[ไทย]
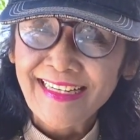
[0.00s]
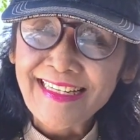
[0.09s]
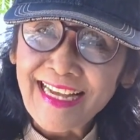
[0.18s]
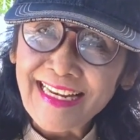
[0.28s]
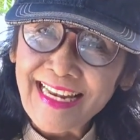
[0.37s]

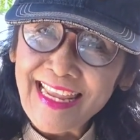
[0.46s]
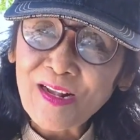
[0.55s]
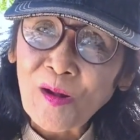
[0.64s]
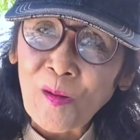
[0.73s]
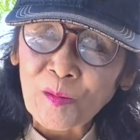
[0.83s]
เดือนนี้
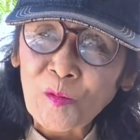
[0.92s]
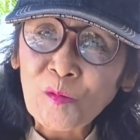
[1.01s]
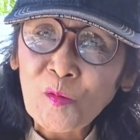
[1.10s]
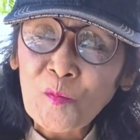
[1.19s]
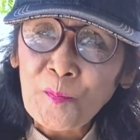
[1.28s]
ของ
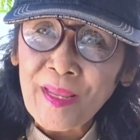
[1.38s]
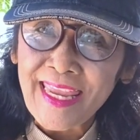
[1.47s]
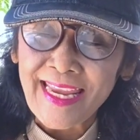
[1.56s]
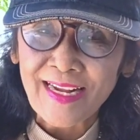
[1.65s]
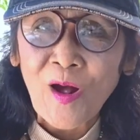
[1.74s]
ทุกๆปี
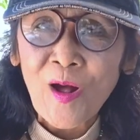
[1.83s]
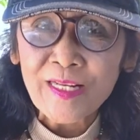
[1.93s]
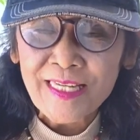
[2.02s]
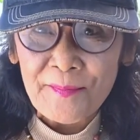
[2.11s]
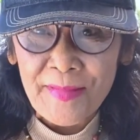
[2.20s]
ก็
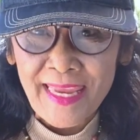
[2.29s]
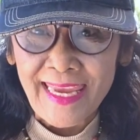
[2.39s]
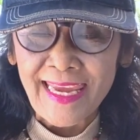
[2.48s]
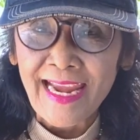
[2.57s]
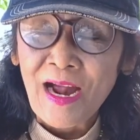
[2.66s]
จะมี
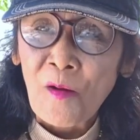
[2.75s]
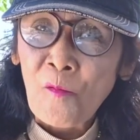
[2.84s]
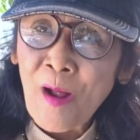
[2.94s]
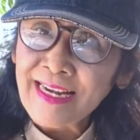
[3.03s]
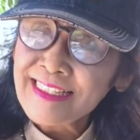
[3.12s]

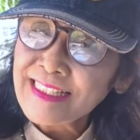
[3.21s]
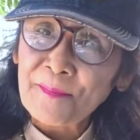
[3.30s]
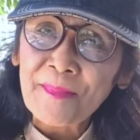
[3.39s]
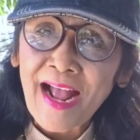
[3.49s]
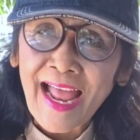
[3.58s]
วัน
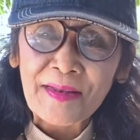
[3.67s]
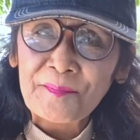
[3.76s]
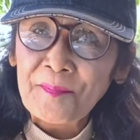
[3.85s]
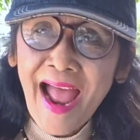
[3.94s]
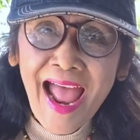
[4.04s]
สำคัญ
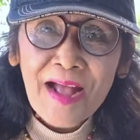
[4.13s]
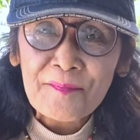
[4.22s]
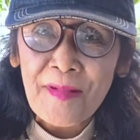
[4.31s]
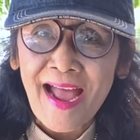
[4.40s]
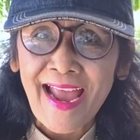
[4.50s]
มาก
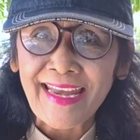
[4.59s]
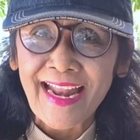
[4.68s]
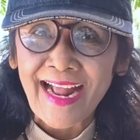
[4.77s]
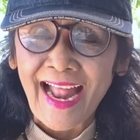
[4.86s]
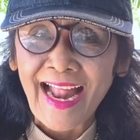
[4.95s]
มาย
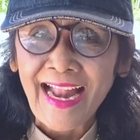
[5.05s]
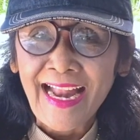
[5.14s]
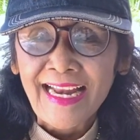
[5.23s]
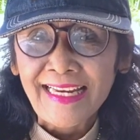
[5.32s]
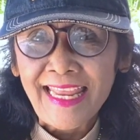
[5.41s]
นะคะ
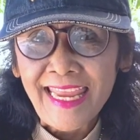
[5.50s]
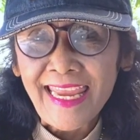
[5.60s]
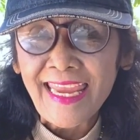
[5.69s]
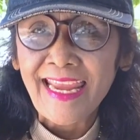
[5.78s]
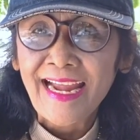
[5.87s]

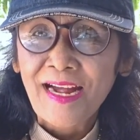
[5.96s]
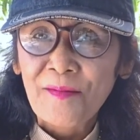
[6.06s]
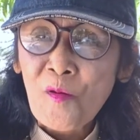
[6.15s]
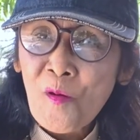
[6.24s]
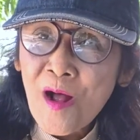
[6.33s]
ที่
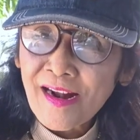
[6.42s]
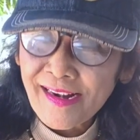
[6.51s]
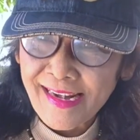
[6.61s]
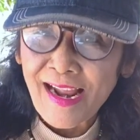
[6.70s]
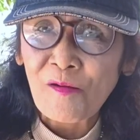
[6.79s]
พวก
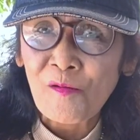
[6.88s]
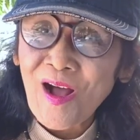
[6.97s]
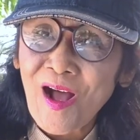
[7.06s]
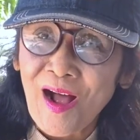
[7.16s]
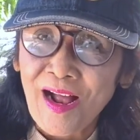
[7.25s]
เรา
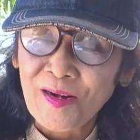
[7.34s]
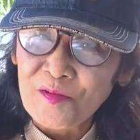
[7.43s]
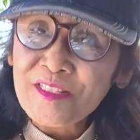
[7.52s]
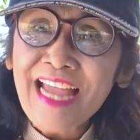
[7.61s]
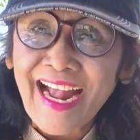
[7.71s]
ก็
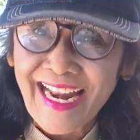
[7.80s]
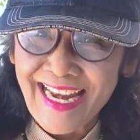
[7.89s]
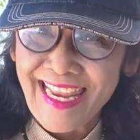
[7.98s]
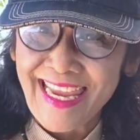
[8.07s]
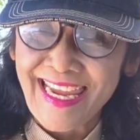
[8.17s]
รู้จักกั
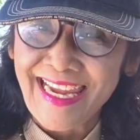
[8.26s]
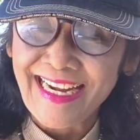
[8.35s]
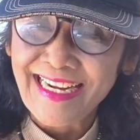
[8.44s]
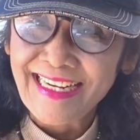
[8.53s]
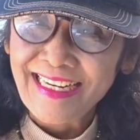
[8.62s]
นดี
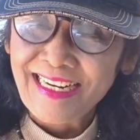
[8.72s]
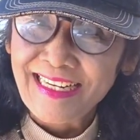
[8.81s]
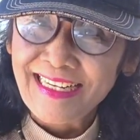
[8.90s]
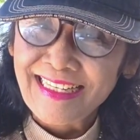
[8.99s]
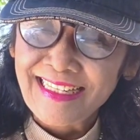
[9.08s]

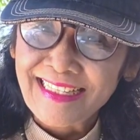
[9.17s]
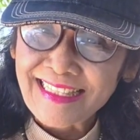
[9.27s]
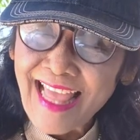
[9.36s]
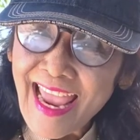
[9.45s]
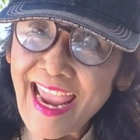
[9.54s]

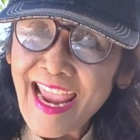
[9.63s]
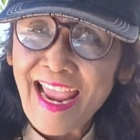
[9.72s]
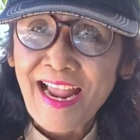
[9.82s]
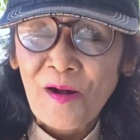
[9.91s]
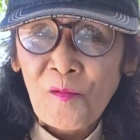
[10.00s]
แต่
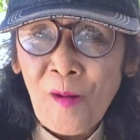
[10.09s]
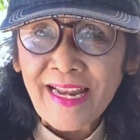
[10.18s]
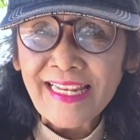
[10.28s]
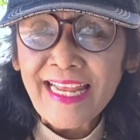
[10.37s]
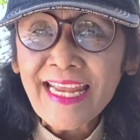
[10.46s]
วั
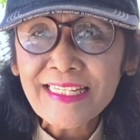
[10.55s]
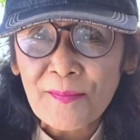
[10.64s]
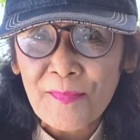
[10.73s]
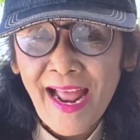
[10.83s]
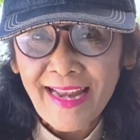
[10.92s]
นที่
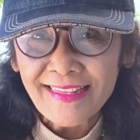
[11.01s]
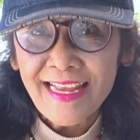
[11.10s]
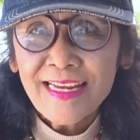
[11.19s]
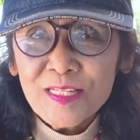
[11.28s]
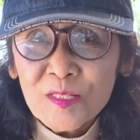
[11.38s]
สำคัญ
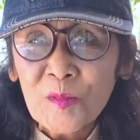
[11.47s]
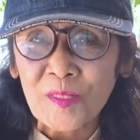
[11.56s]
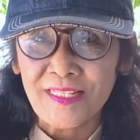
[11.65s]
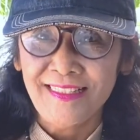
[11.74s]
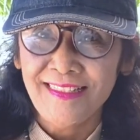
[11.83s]
ที่สุ
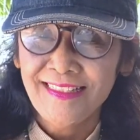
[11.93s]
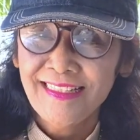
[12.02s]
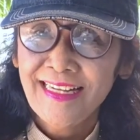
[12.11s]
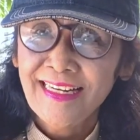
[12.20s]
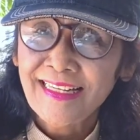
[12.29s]
ด
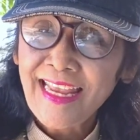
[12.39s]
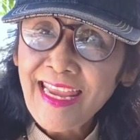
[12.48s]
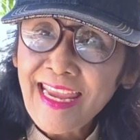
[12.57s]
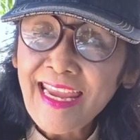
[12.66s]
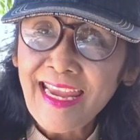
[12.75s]

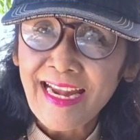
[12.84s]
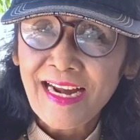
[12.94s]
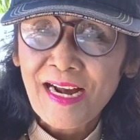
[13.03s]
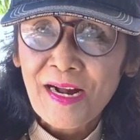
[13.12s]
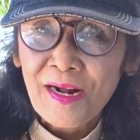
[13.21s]
ที่
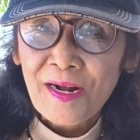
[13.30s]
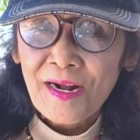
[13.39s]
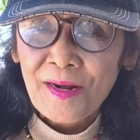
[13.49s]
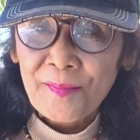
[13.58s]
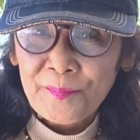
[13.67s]

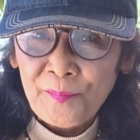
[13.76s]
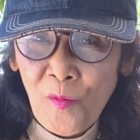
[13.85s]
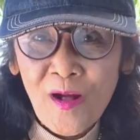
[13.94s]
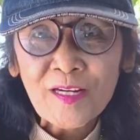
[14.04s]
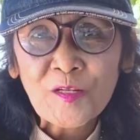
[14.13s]
ป
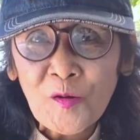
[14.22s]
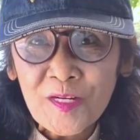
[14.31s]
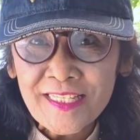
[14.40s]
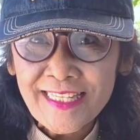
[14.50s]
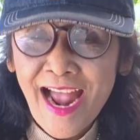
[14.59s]
วงช
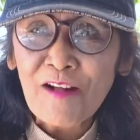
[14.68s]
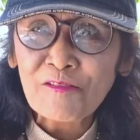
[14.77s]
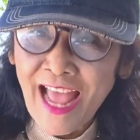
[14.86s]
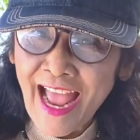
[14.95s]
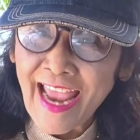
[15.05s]
นชาว
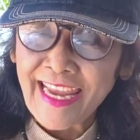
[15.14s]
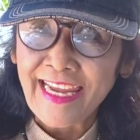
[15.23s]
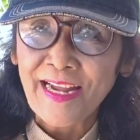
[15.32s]
ไทย